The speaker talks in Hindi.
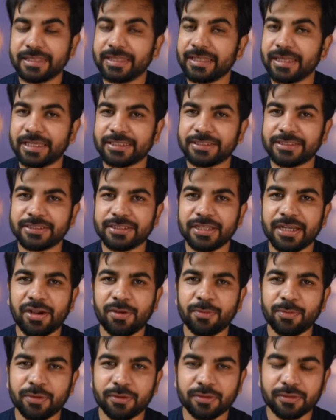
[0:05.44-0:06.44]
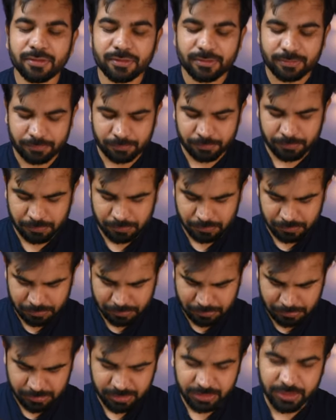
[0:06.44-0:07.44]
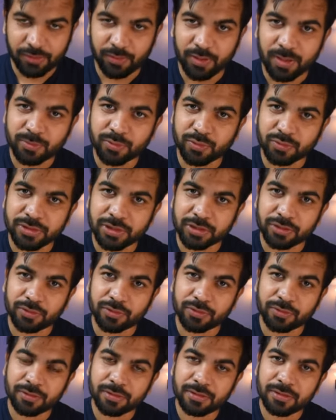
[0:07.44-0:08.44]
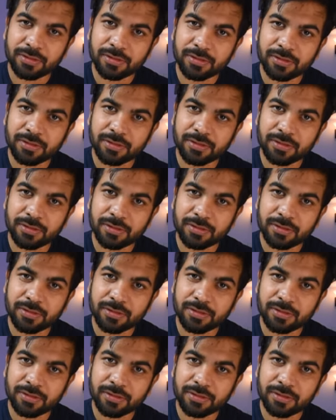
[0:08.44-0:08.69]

एक चीज़ दिखाओ आपको देखो आप सुन सकते हो तो